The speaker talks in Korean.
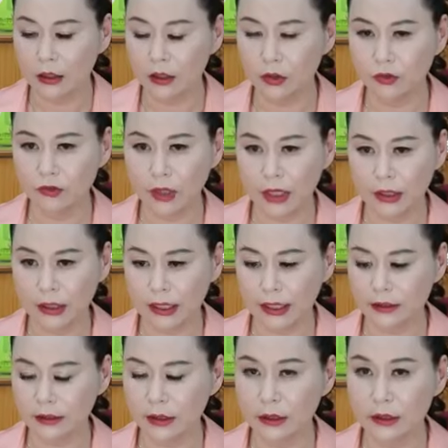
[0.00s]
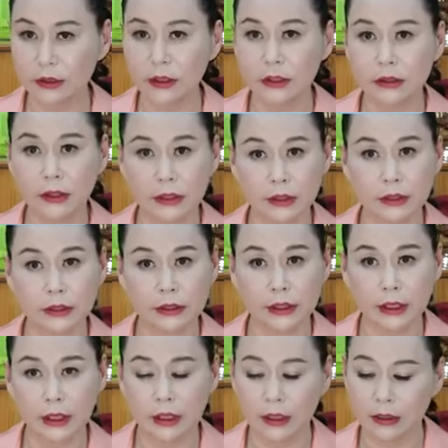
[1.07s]
어, 유학을 갔었는지
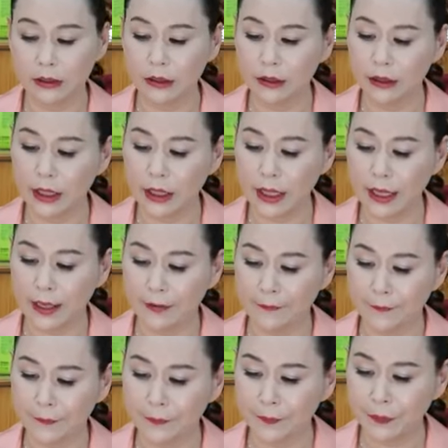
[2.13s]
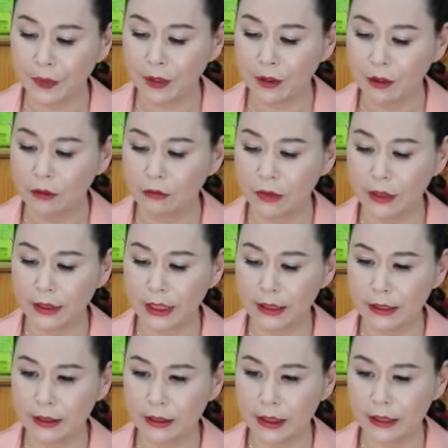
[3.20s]
어쨌는지 그런데 우리 다
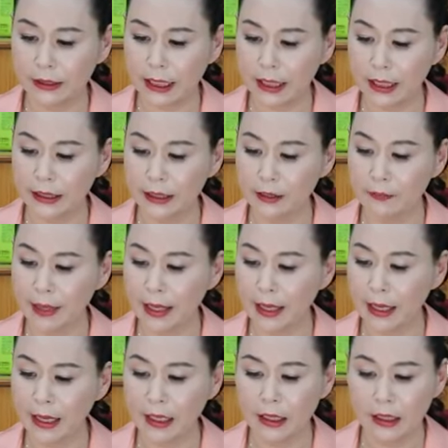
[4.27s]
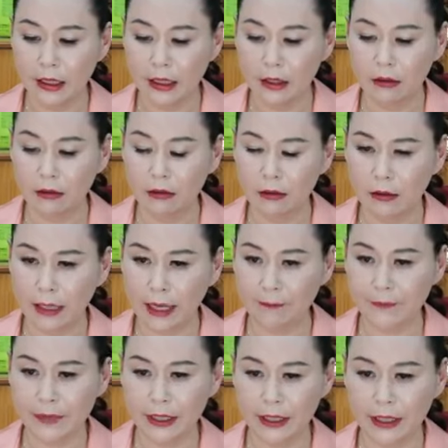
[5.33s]
이렇게 작가님아 어,
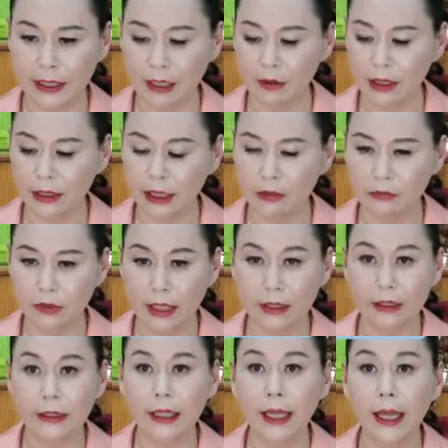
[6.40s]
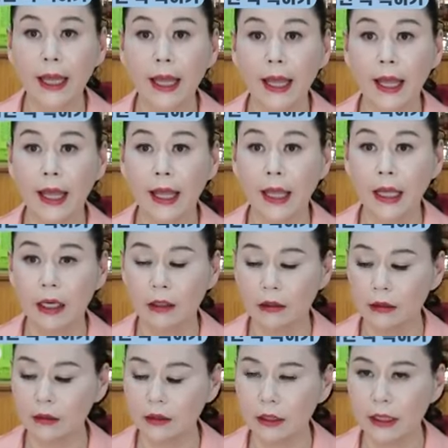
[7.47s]
갑자기 나왔다고 하는데
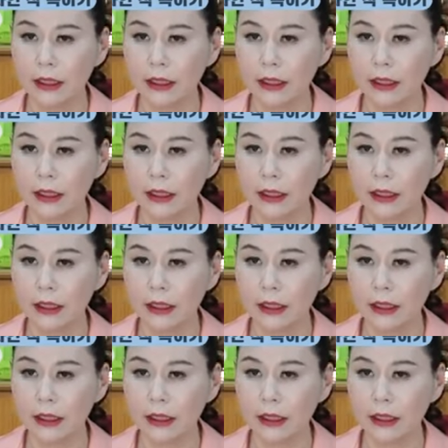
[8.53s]
어?